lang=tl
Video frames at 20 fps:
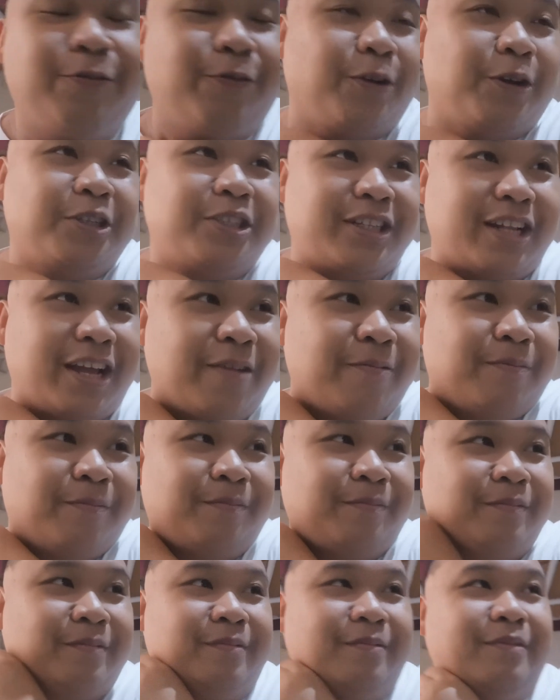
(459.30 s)
yung first time,
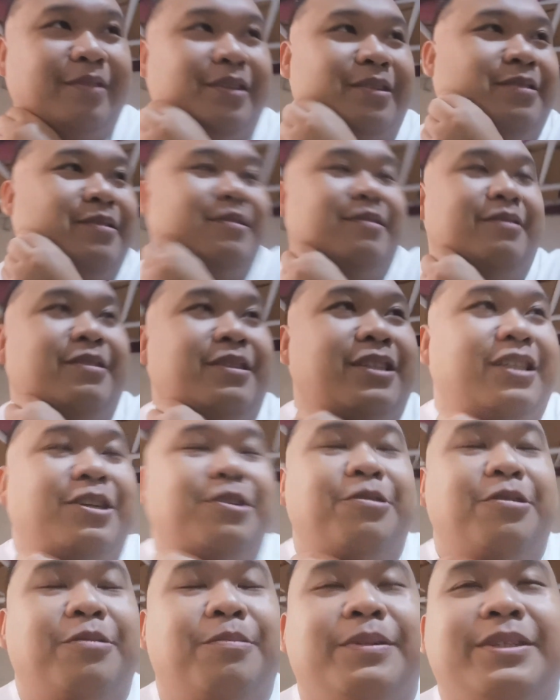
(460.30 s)

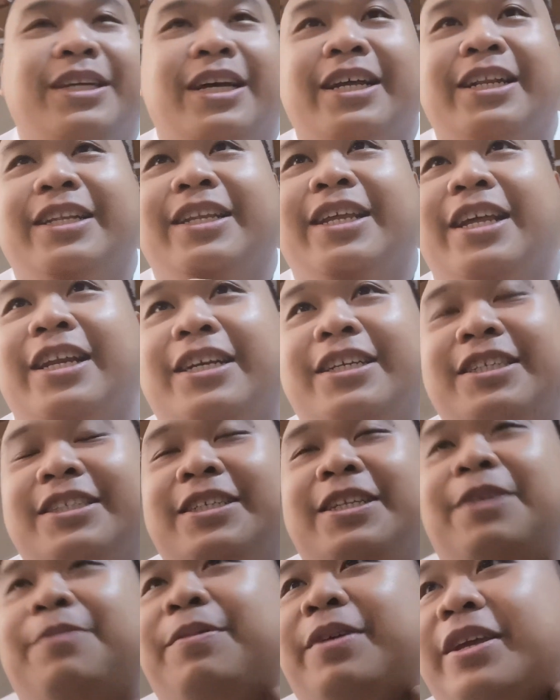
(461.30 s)
siguro masakit din. Kasi
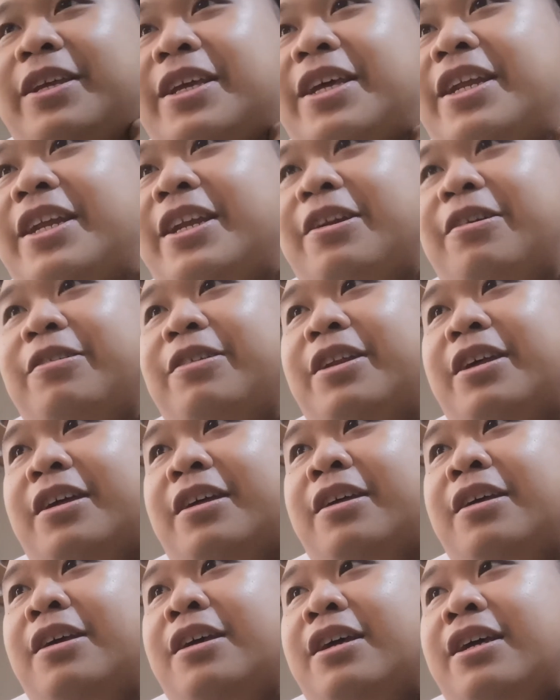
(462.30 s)
sinabihan niya rin ako
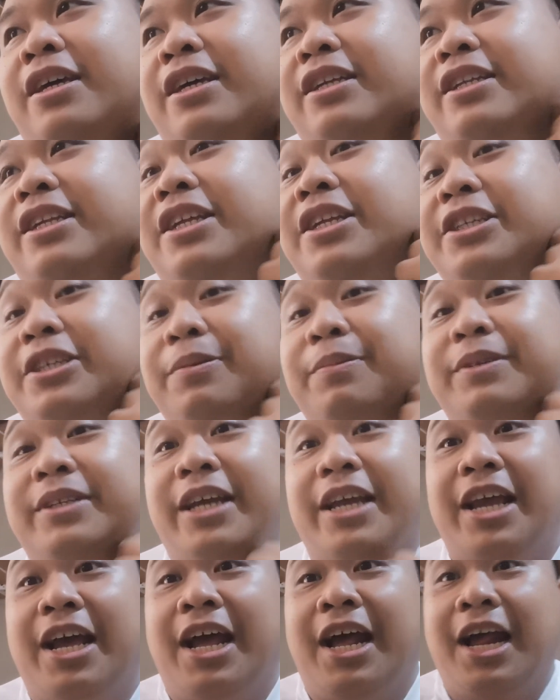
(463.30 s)
na hindi na siya
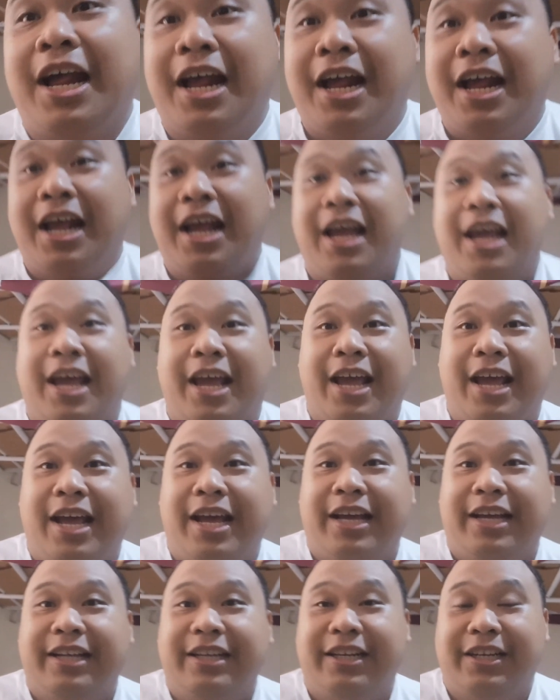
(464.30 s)
masaya.
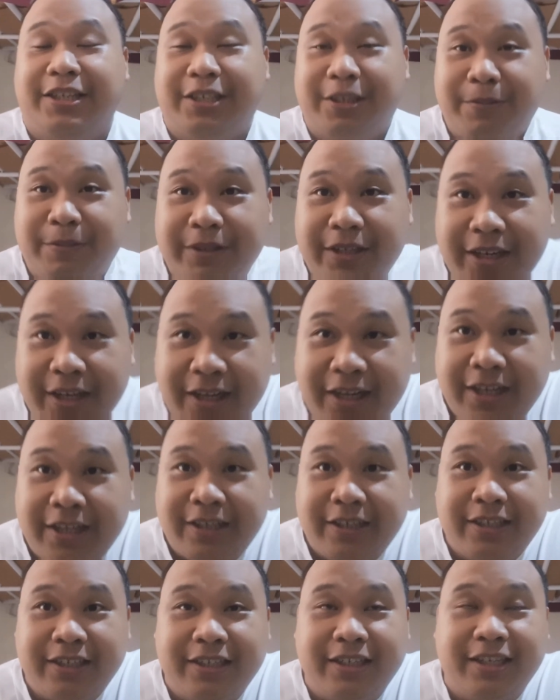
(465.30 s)
Hindi siya masaya.
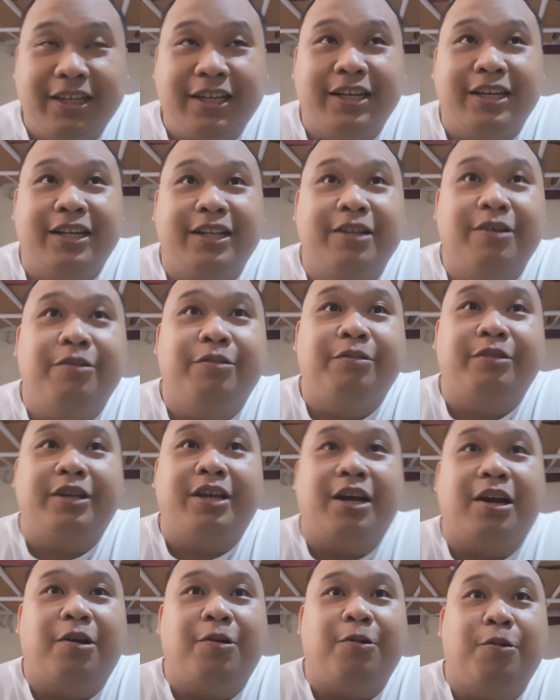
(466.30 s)
Hindi na daw
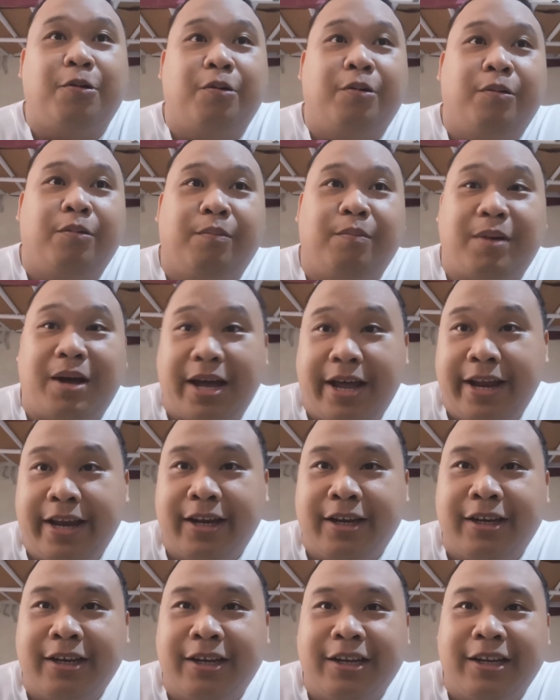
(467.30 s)
niya ako mahal.
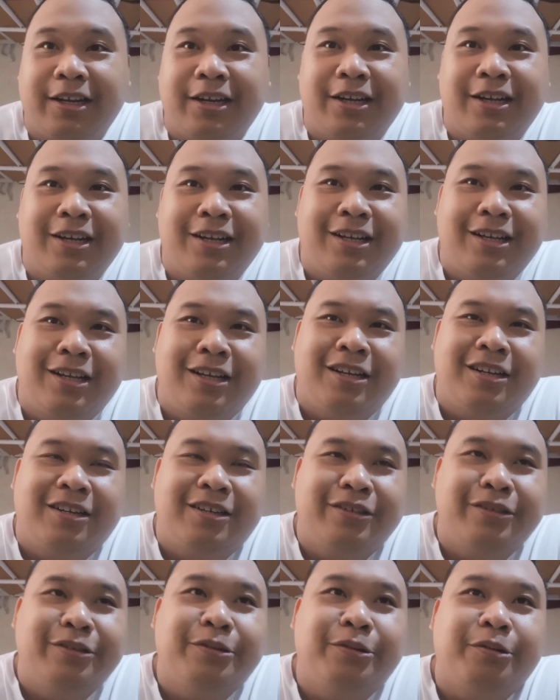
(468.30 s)

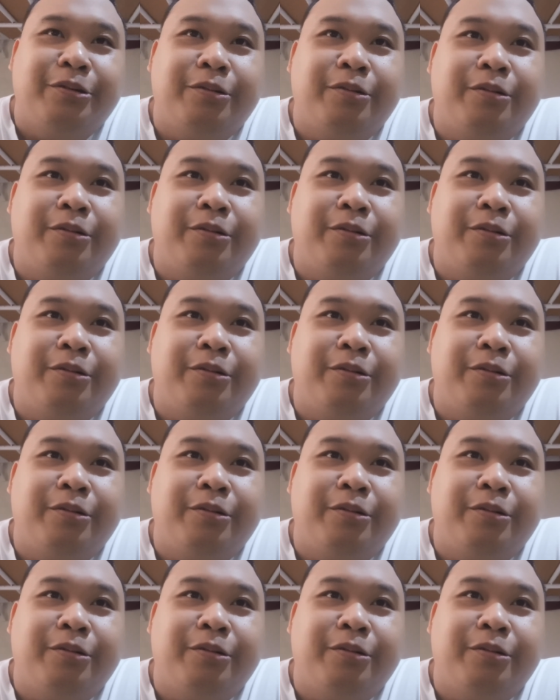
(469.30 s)
So,